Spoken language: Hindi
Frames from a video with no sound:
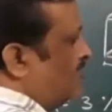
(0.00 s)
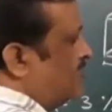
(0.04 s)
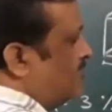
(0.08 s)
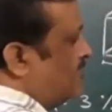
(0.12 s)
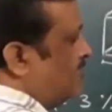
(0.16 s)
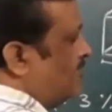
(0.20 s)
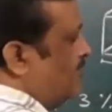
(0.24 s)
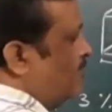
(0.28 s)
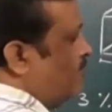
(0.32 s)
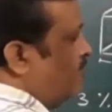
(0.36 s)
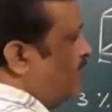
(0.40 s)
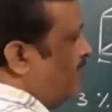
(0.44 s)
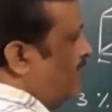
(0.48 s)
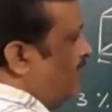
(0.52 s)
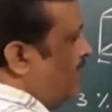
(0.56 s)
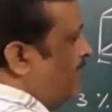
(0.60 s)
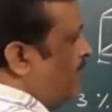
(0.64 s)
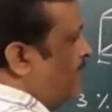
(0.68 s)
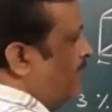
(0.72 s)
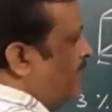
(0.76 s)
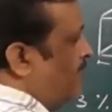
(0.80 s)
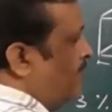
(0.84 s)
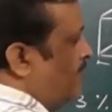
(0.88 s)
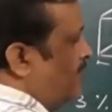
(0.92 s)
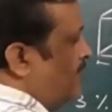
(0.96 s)
ऐसे कर लो
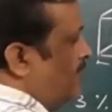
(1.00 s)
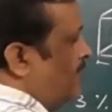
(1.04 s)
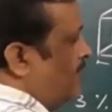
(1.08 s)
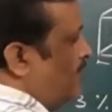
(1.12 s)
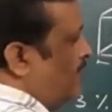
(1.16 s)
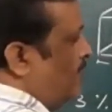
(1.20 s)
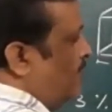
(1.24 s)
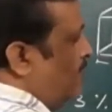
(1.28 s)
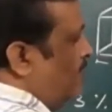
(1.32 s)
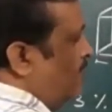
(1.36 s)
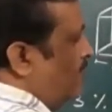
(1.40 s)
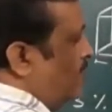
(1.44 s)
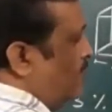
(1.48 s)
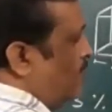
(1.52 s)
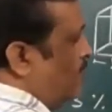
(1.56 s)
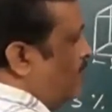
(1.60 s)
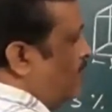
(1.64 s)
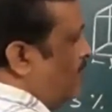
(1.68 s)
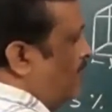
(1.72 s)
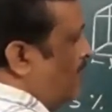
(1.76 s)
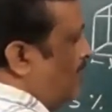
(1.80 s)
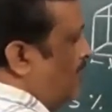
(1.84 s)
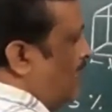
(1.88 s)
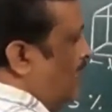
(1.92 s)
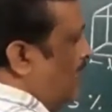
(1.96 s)
एम
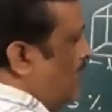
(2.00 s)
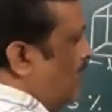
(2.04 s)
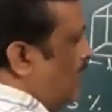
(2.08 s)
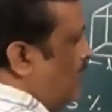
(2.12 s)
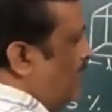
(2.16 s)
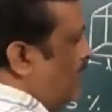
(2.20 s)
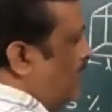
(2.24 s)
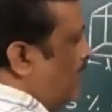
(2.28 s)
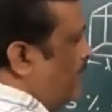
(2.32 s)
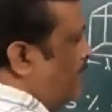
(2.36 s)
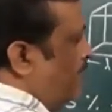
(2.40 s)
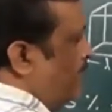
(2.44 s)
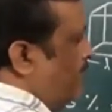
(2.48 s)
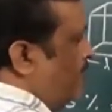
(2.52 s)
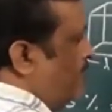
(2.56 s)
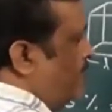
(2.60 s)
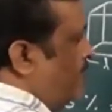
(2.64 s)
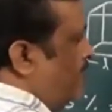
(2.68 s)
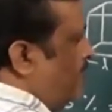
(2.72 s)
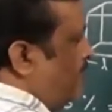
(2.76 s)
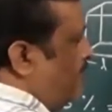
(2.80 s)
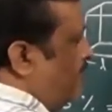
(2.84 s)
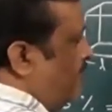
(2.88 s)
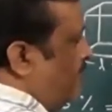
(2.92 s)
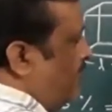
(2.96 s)
एल के
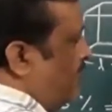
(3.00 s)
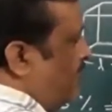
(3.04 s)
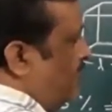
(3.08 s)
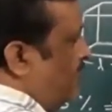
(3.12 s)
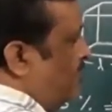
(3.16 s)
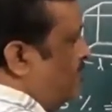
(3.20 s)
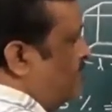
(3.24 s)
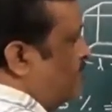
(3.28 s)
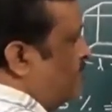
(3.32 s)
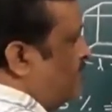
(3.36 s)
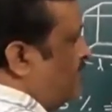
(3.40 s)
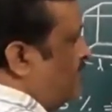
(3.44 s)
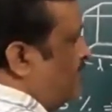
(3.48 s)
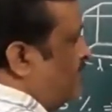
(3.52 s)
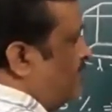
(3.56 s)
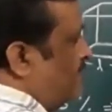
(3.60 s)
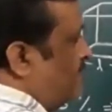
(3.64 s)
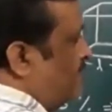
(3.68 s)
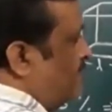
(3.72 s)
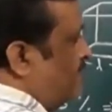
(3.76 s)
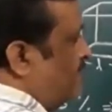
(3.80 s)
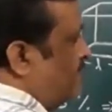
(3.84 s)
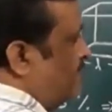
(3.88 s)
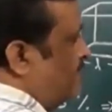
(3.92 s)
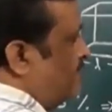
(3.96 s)
पावर माइनस थ्री
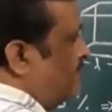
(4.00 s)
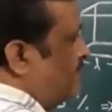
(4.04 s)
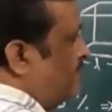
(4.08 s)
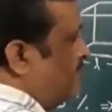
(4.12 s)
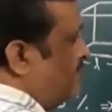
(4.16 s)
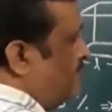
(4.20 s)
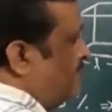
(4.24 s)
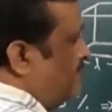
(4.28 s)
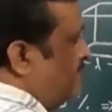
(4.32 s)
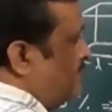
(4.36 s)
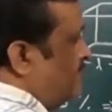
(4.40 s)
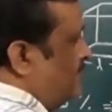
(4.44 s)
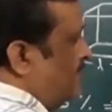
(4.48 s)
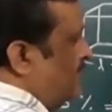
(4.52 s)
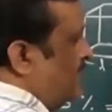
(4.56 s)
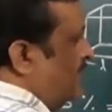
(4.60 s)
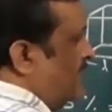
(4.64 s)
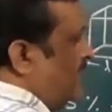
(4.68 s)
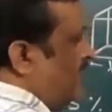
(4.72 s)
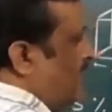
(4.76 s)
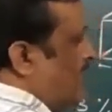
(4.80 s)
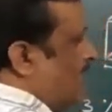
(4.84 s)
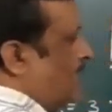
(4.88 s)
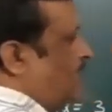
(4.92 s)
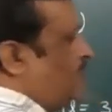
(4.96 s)

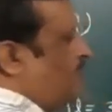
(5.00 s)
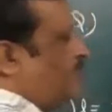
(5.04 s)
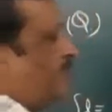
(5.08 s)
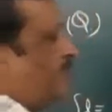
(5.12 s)
एल टू